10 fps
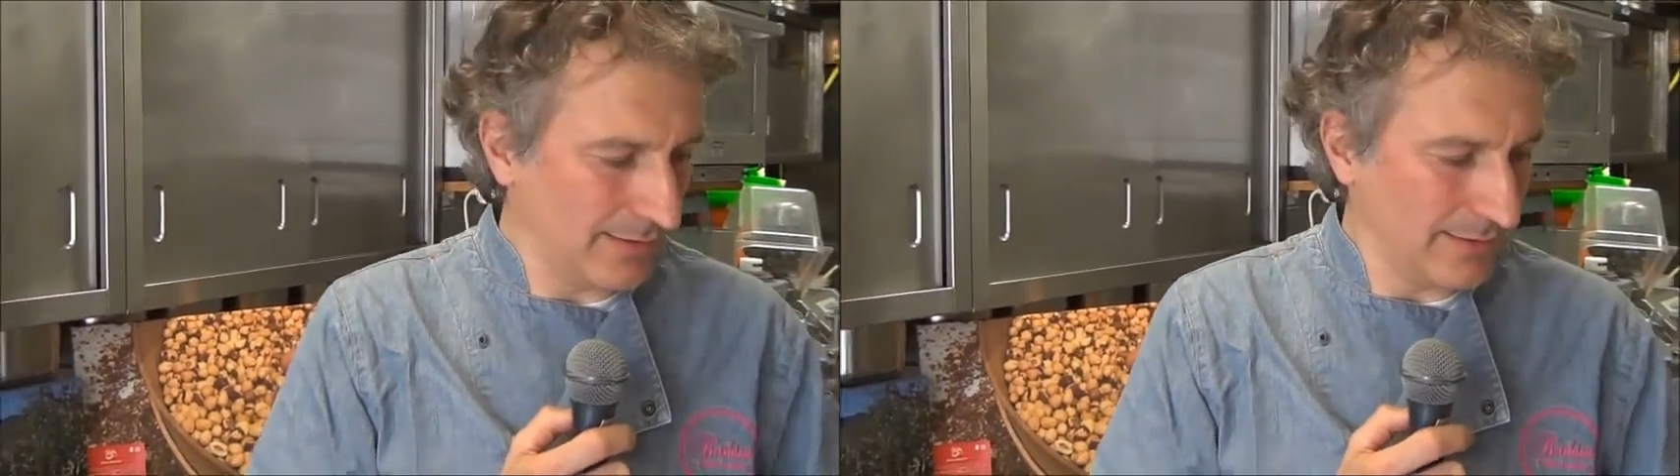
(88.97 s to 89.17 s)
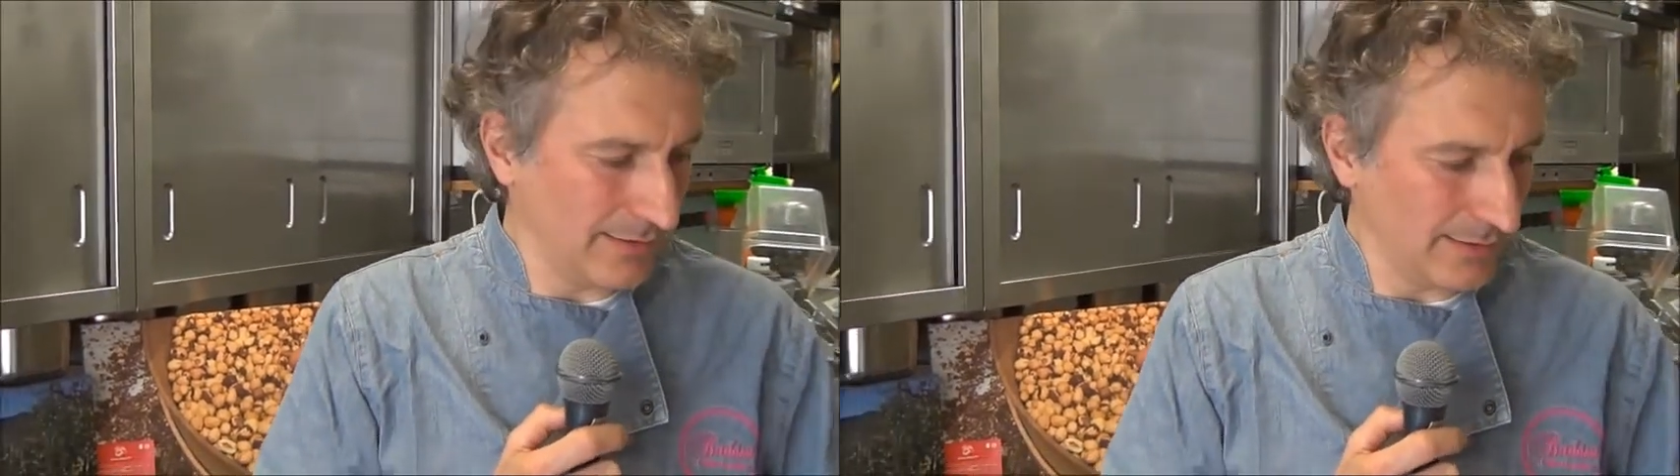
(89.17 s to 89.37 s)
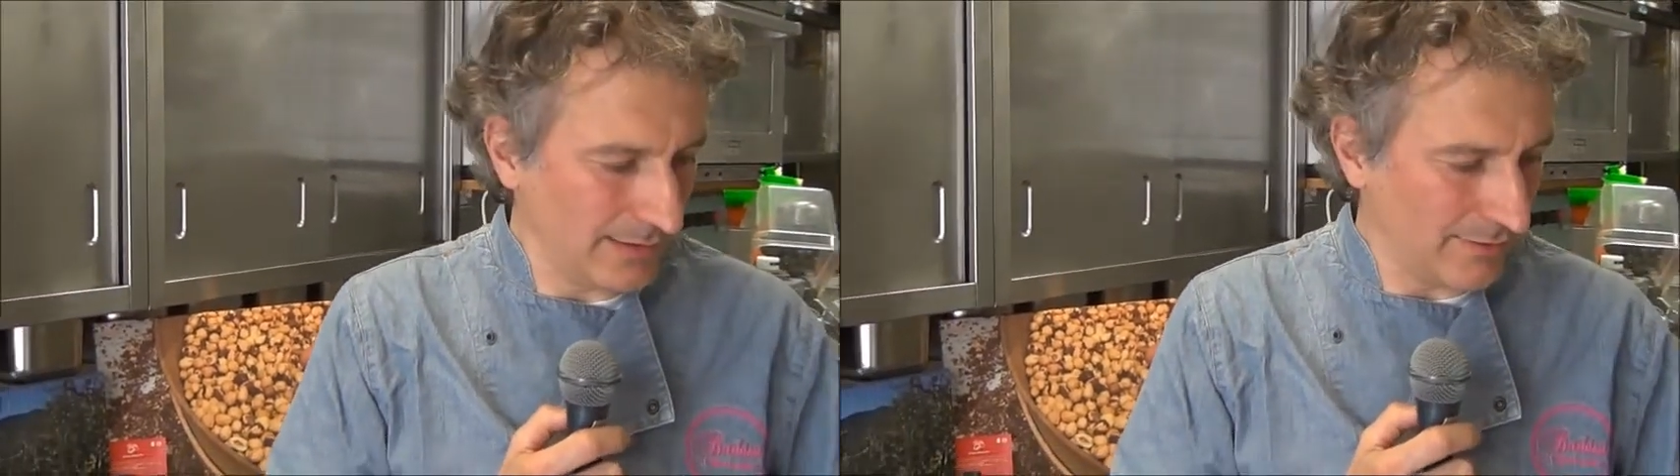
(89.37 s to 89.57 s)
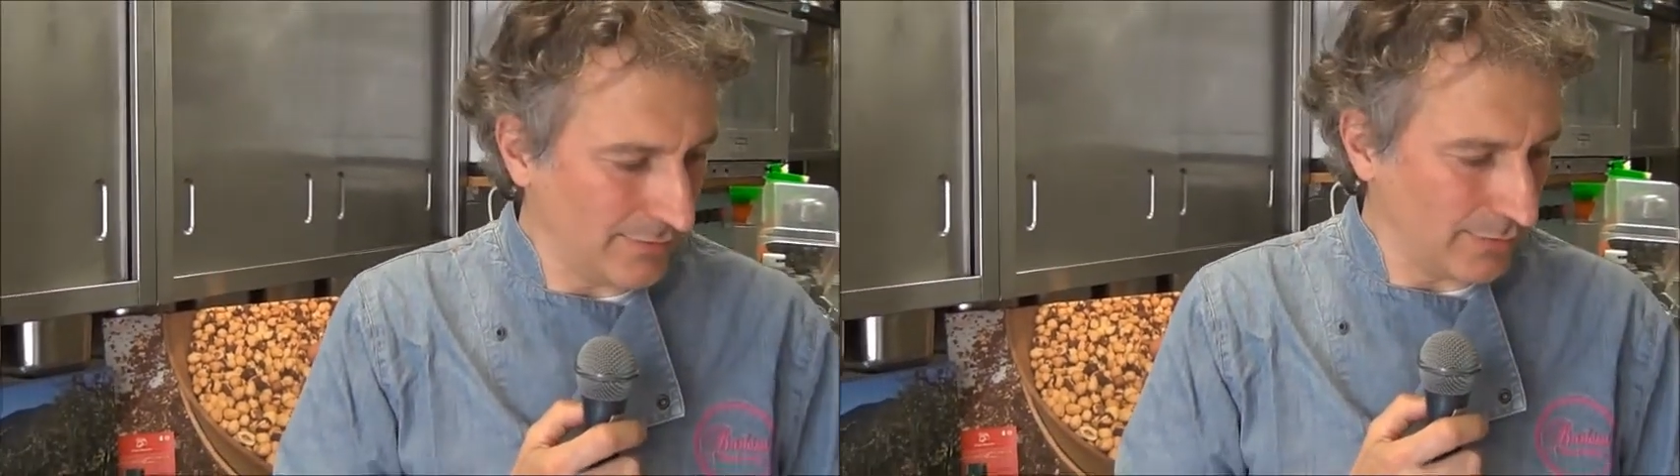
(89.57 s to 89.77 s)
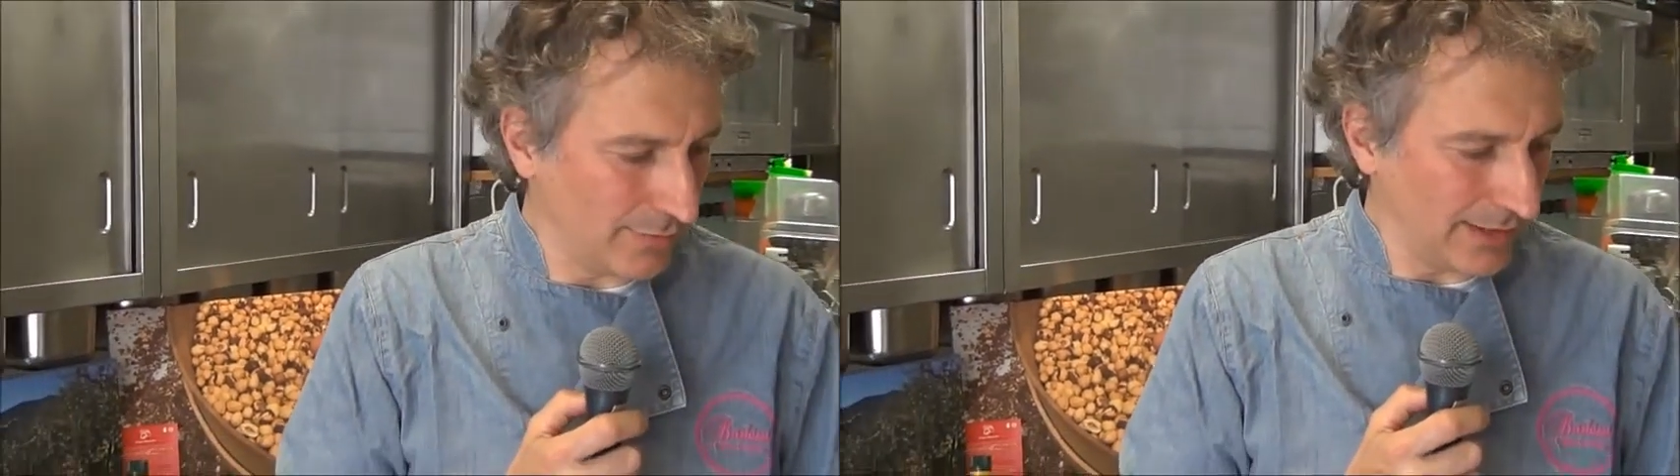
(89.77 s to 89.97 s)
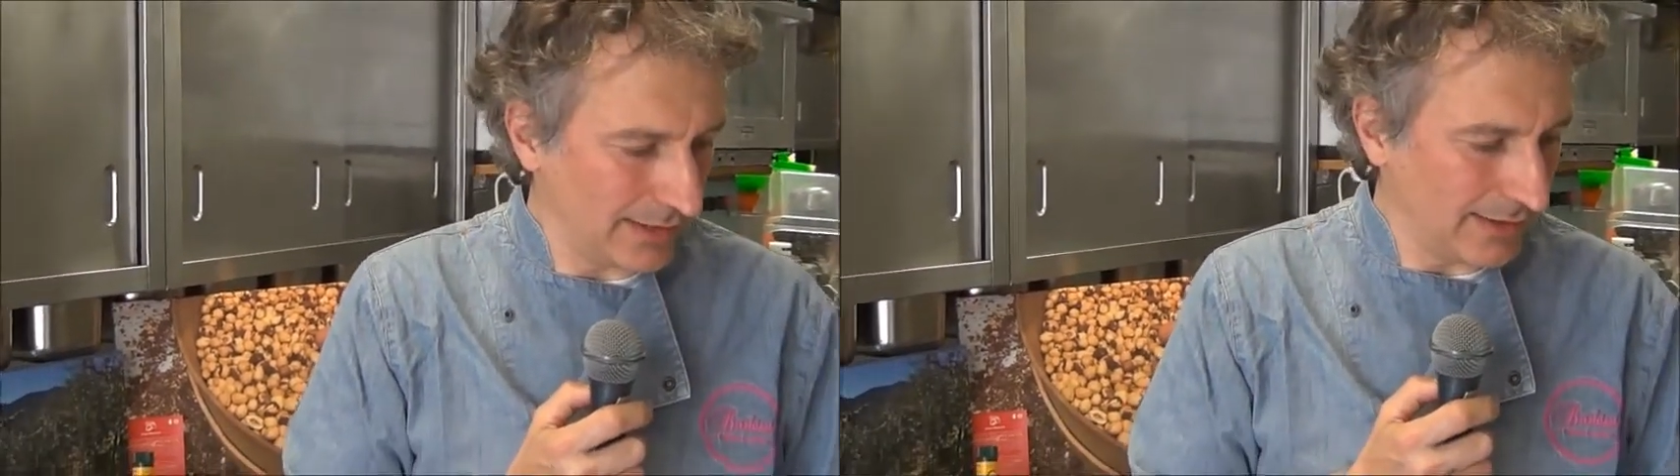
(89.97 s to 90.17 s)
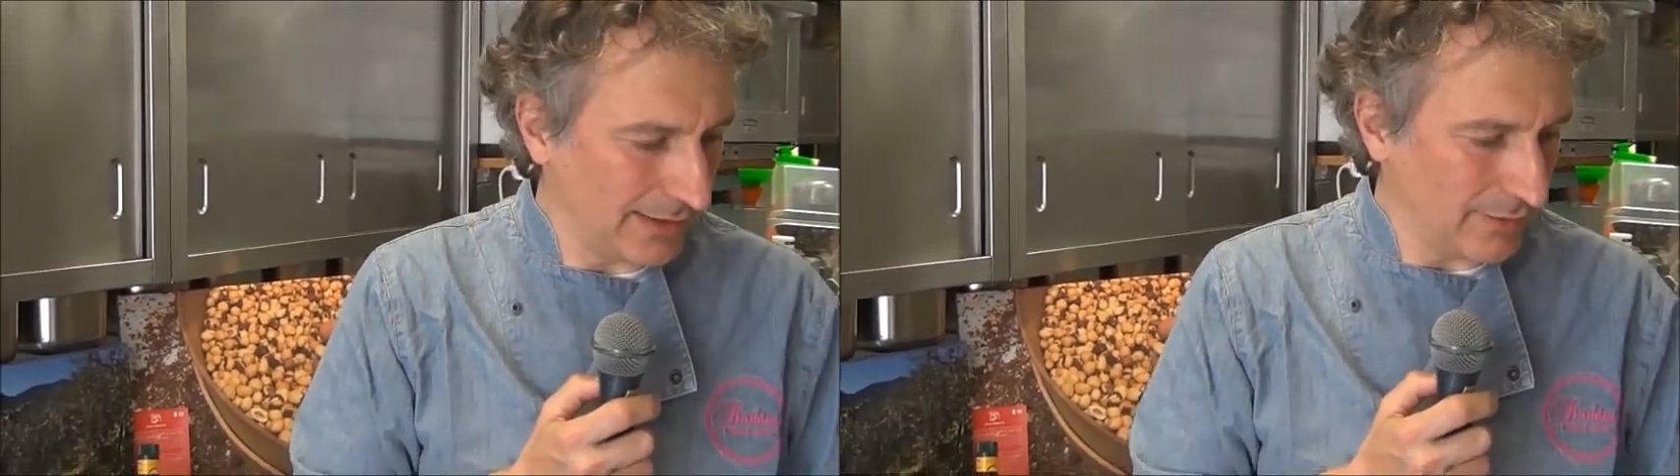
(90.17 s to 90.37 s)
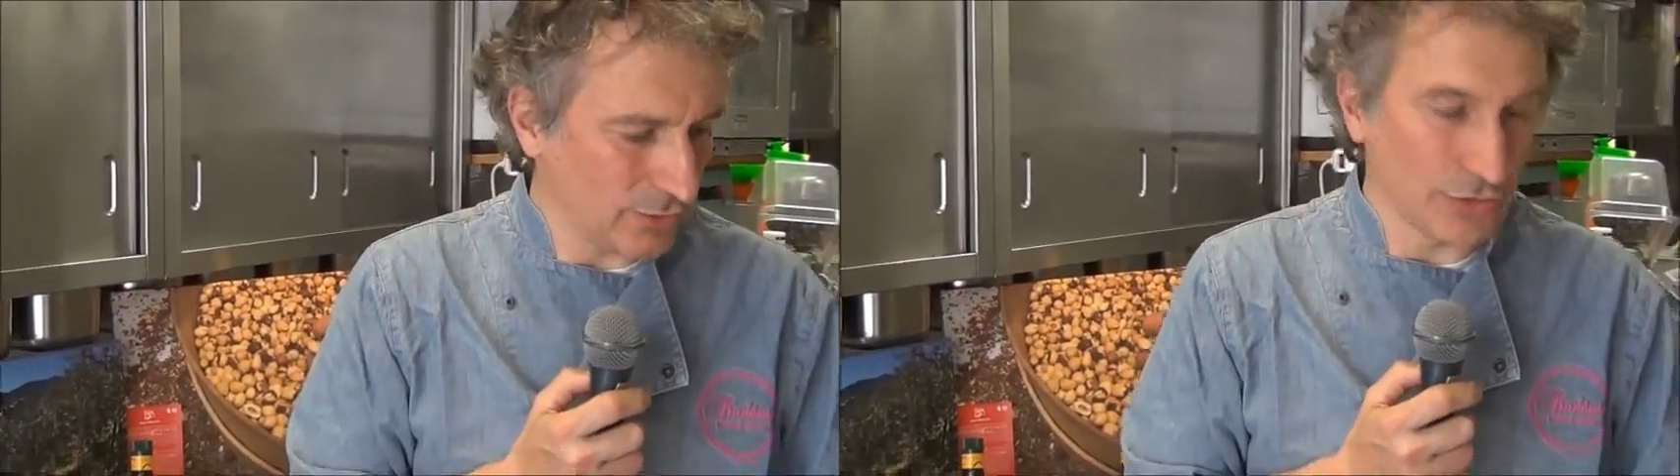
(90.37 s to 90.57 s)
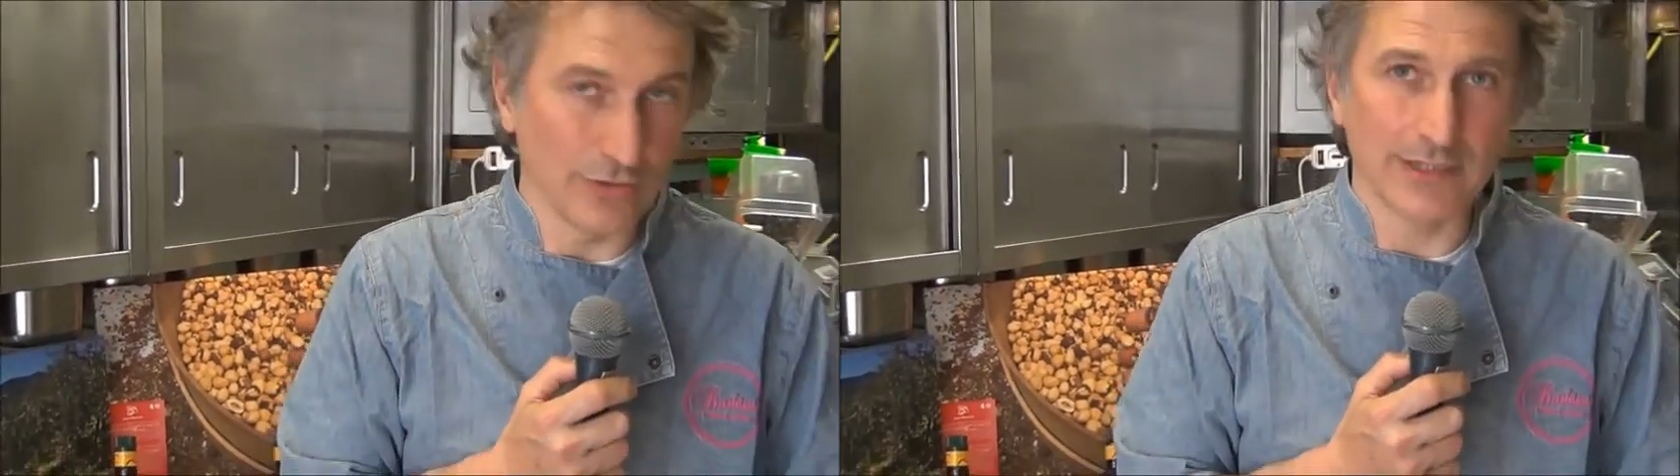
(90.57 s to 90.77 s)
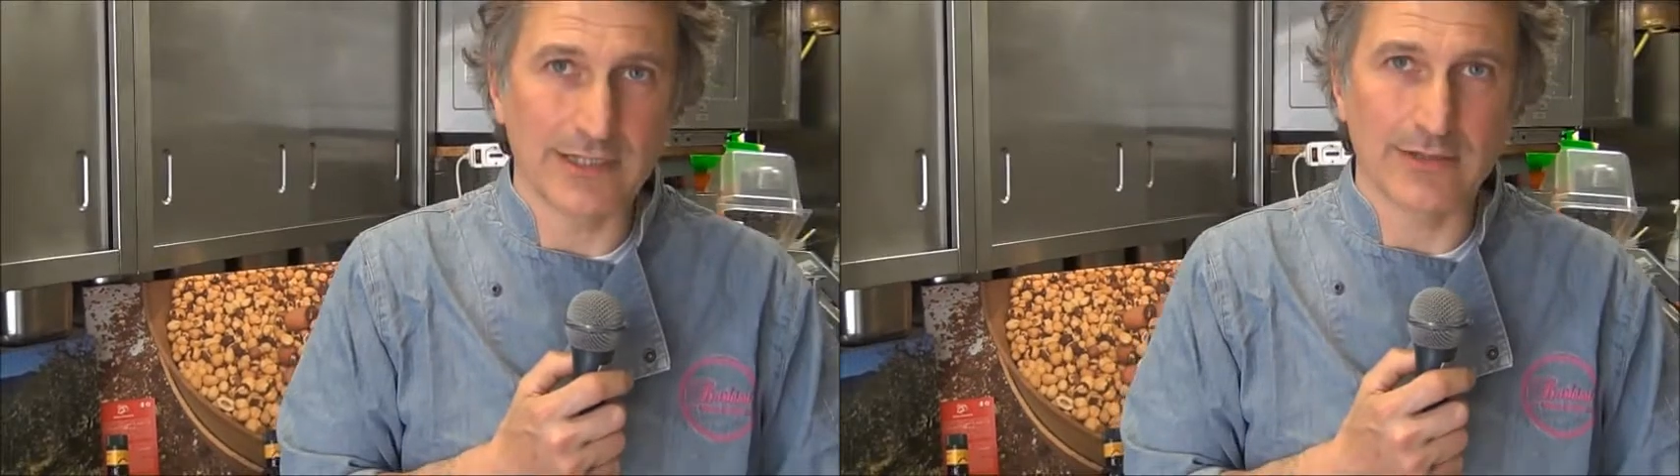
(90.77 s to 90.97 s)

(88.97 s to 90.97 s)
delle eventuali nocciole